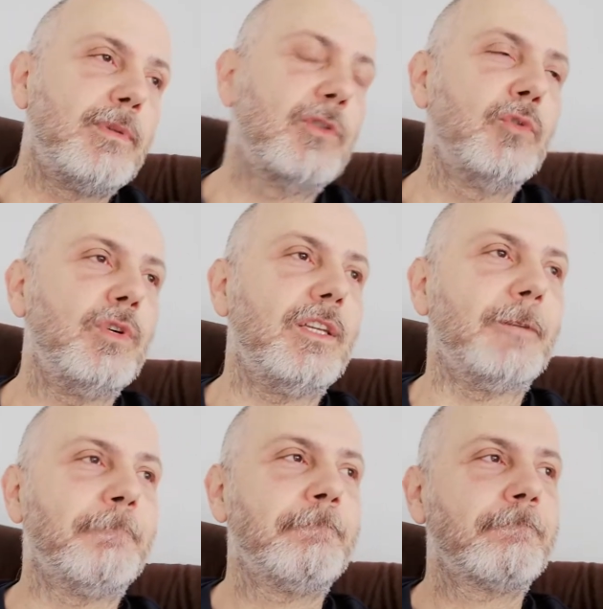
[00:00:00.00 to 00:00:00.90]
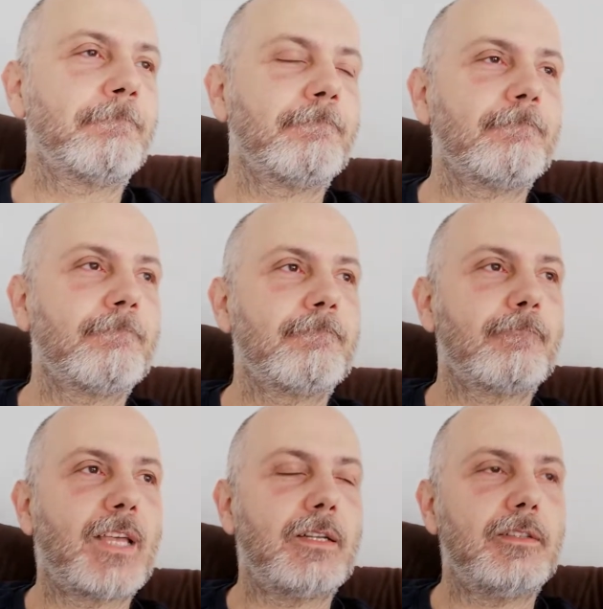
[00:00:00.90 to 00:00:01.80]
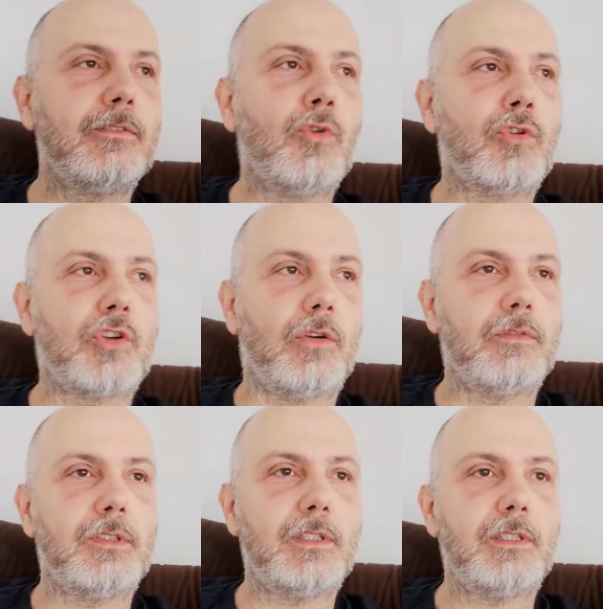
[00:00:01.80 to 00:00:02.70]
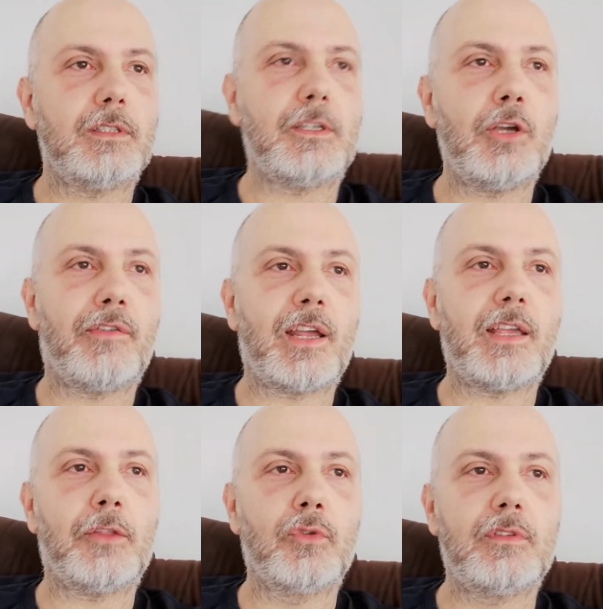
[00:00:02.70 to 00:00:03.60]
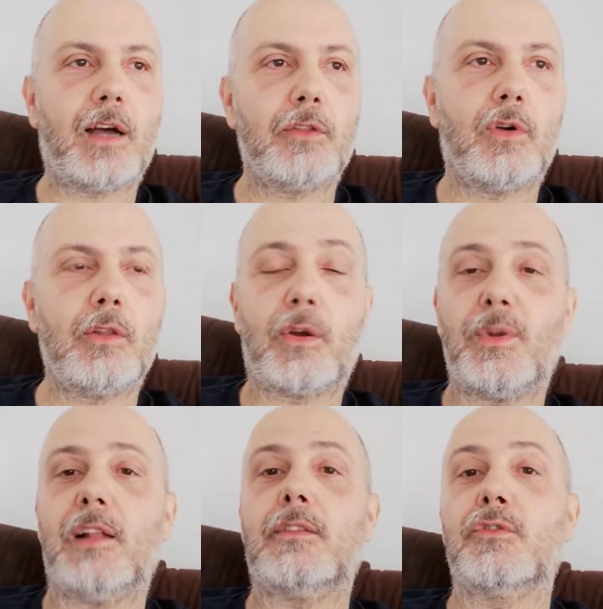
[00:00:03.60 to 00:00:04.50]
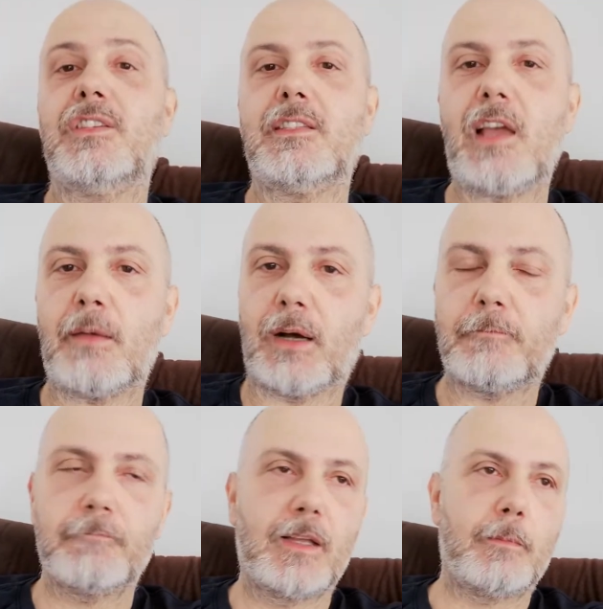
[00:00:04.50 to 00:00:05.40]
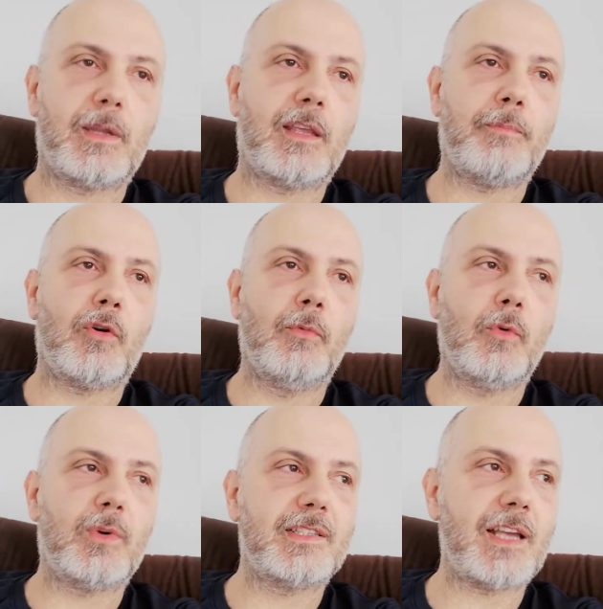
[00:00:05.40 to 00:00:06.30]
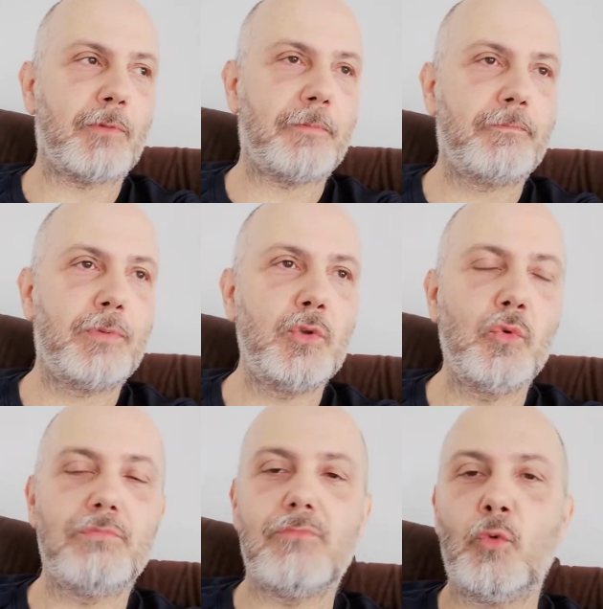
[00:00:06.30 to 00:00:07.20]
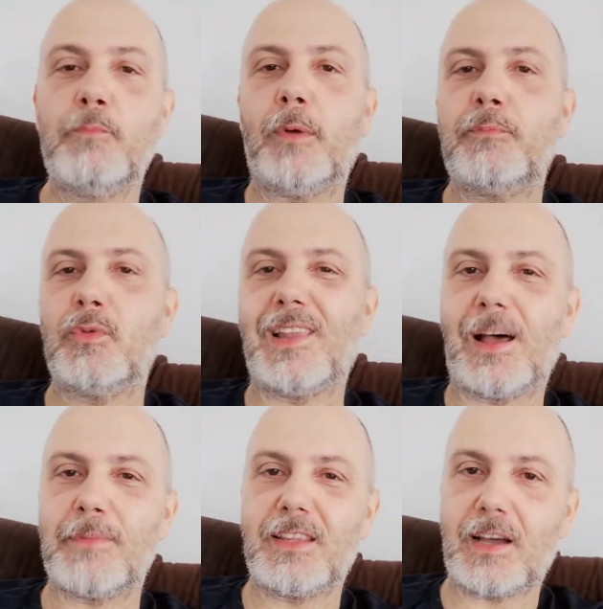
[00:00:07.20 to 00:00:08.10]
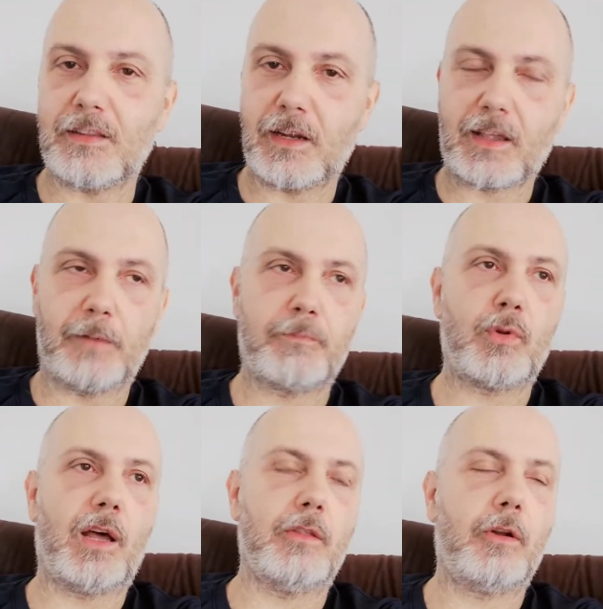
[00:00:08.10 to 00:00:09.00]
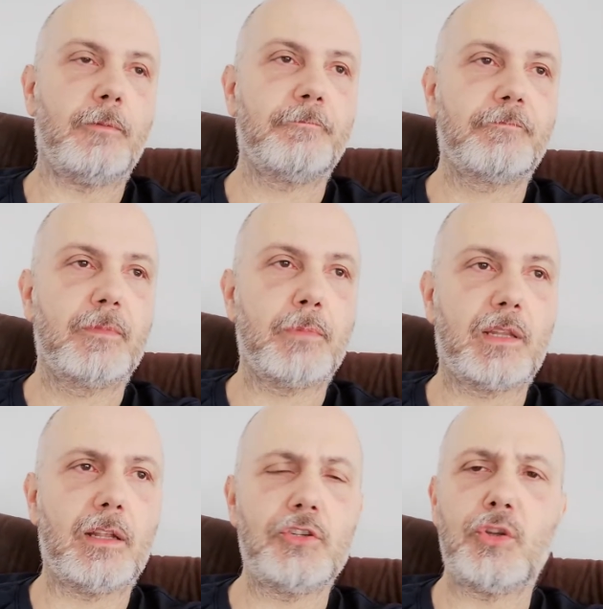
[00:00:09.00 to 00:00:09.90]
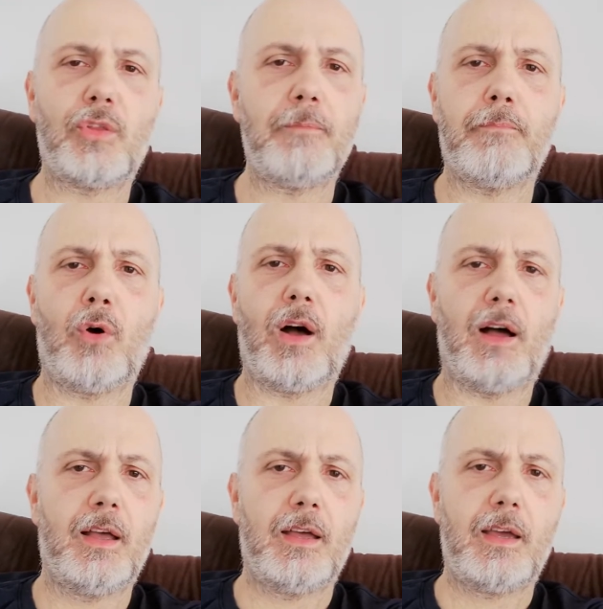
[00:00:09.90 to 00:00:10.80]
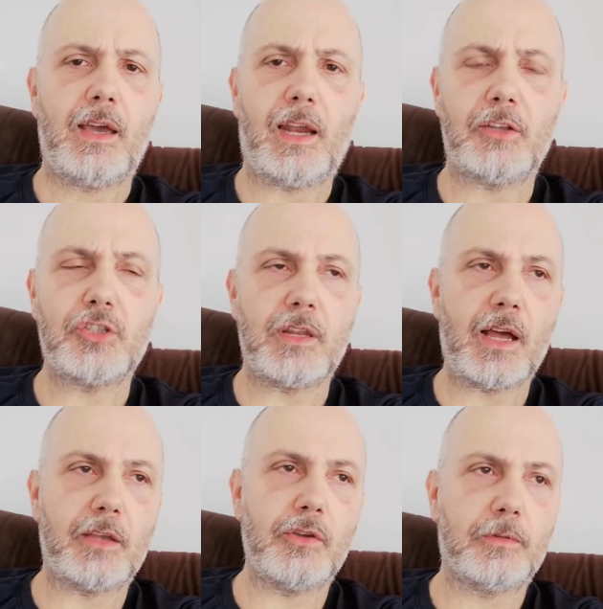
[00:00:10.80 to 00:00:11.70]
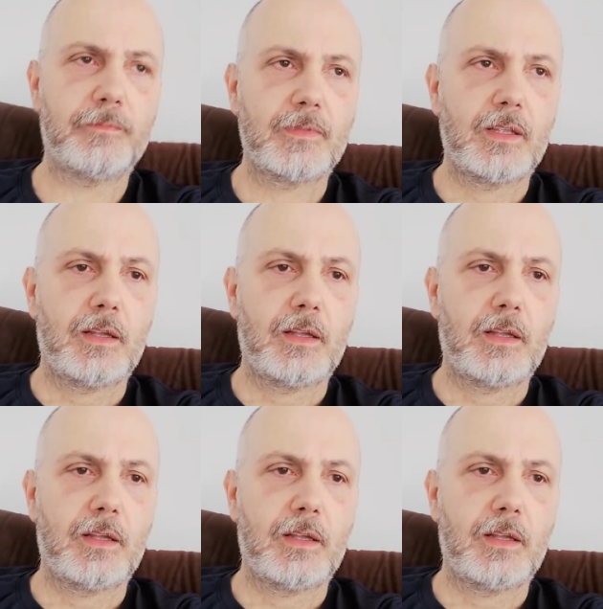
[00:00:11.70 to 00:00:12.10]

per cui non lo so, eh, io avrei adottato allora un altro sistema, perché poi comunque siamo a più, un po' più della metà del campionato, no? Perché il giro de Boa era a gennaio,